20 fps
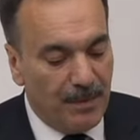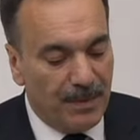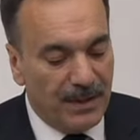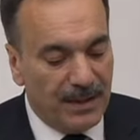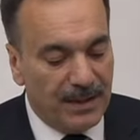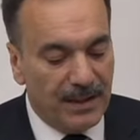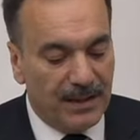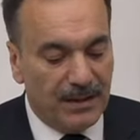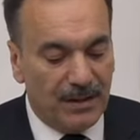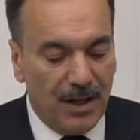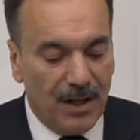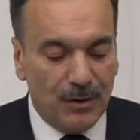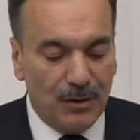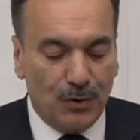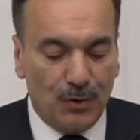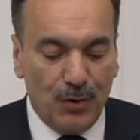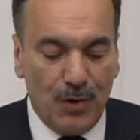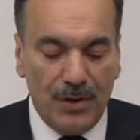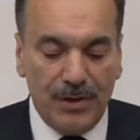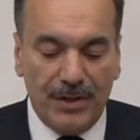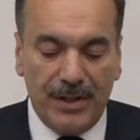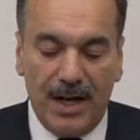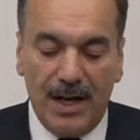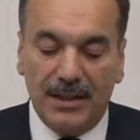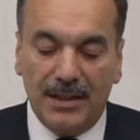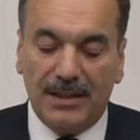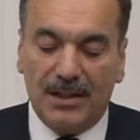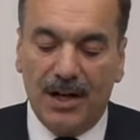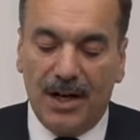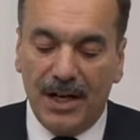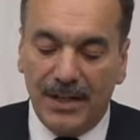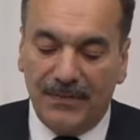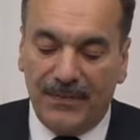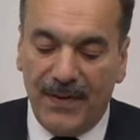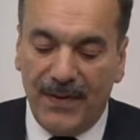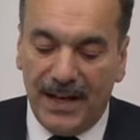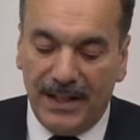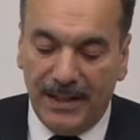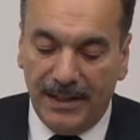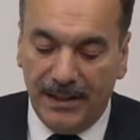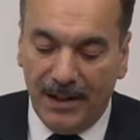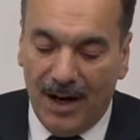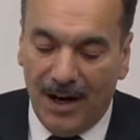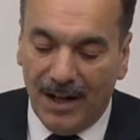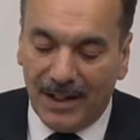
yapıldıktan sonra tarifenin